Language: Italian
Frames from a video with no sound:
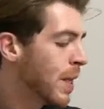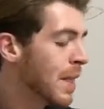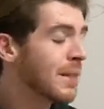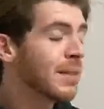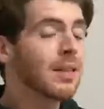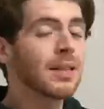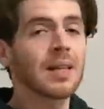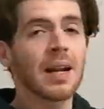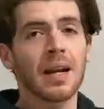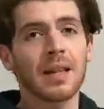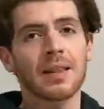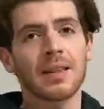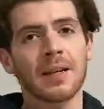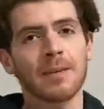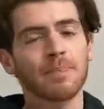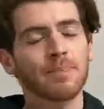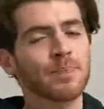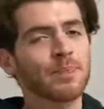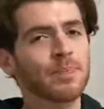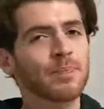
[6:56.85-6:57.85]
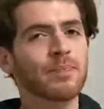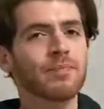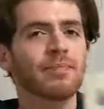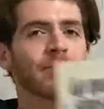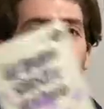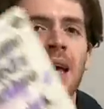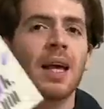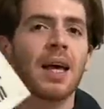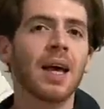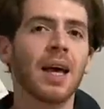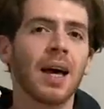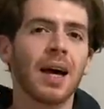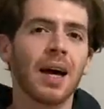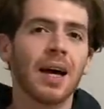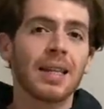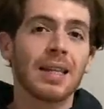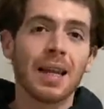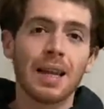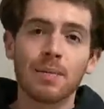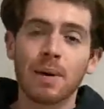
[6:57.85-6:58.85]
E si tratta
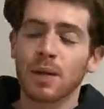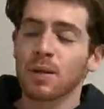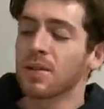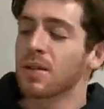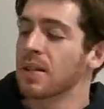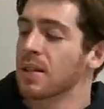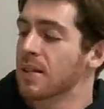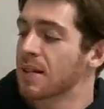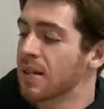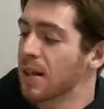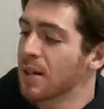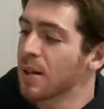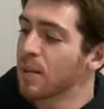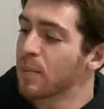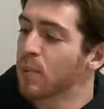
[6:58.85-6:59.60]
della mano sinistra del